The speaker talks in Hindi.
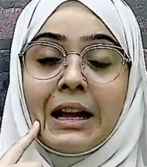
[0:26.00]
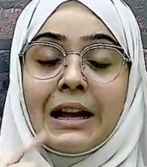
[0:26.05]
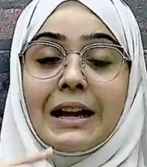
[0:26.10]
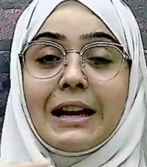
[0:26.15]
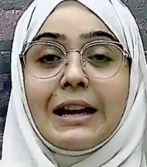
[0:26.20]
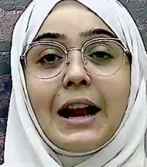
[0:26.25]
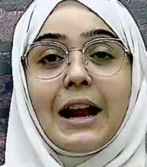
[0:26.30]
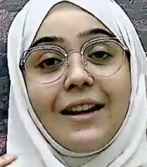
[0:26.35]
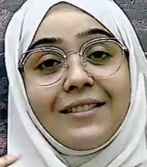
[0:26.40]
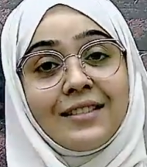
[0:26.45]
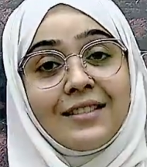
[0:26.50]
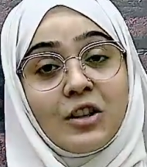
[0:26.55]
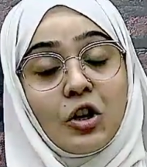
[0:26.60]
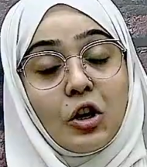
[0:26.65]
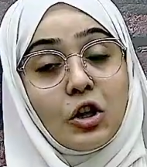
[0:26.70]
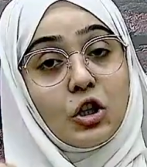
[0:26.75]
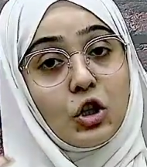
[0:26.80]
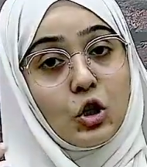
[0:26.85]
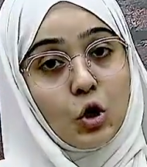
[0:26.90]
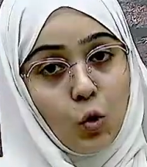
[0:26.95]
लास्ट
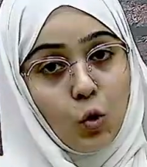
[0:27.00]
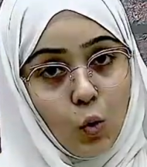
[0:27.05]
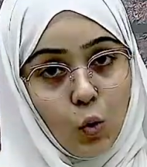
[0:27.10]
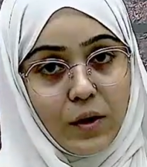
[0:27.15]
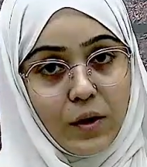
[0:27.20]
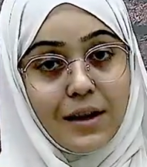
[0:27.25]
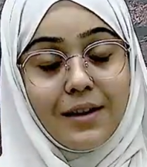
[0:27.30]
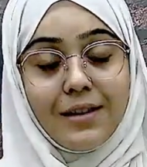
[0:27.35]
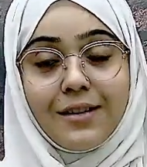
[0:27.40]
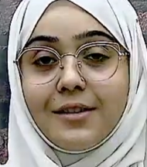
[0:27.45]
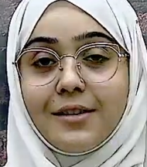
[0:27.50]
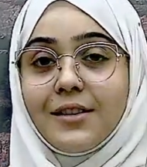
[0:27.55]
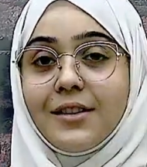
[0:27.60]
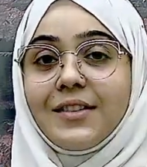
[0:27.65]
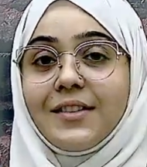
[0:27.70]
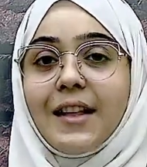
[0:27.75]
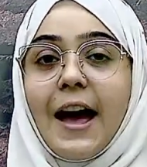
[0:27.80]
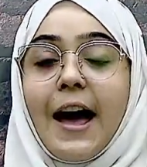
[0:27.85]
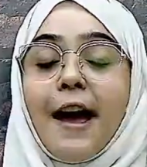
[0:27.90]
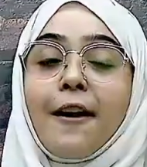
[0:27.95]
टू
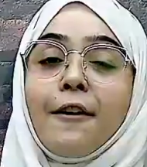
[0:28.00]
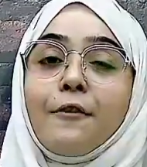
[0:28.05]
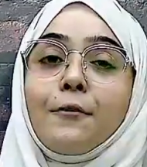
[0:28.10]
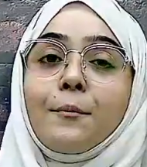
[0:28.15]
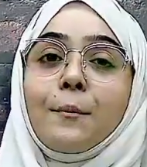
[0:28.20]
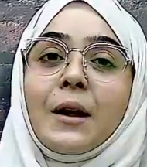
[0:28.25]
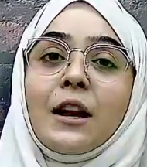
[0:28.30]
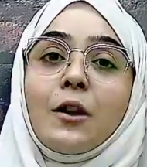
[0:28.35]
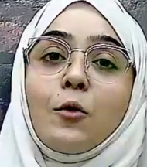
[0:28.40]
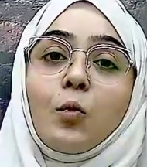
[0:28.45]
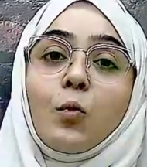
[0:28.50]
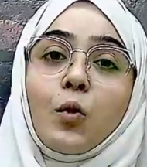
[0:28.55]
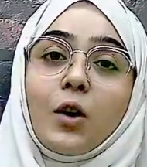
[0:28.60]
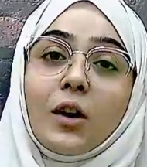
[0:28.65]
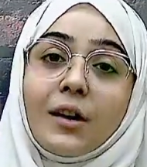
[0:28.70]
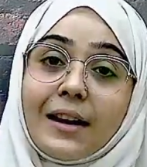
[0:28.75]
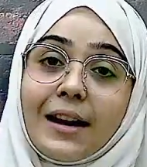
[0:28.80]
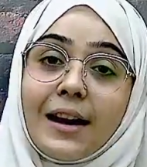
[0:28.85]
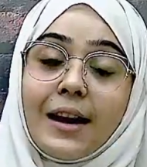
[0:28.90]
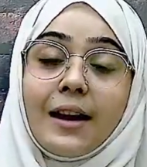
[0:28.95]
ईयर्स आई हैव बीन
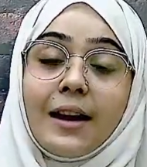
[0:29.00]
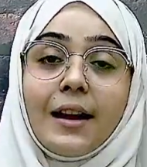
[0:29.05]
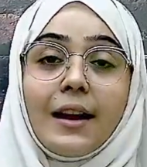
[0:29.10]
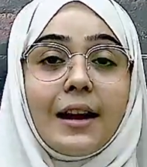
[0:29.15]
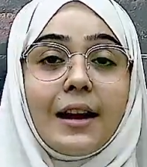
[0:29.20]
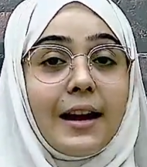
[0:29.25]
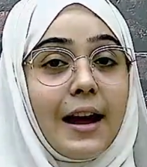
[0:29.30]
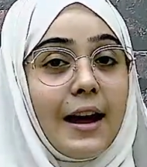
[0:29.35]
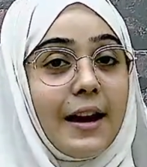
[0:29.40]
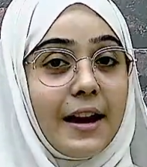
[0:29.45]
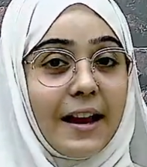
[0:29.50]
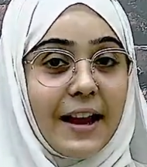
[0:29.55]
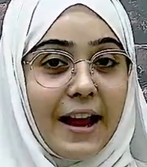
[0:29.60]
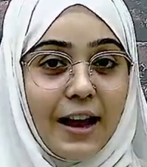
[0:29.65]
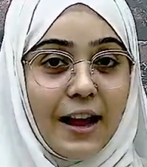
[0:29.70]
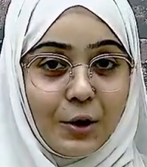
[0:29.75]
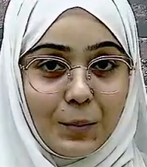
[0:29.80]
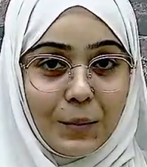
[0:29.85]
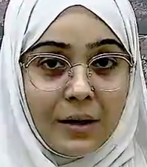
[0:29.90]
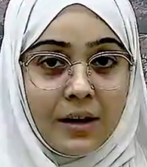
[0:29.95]
वर्किंग इन अन
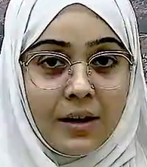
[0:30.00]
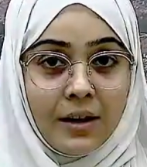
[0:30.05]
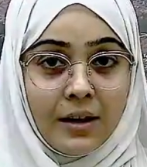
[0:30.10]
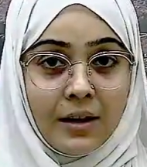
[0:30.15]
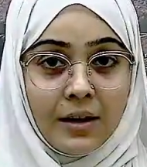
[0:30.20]
अकेडमी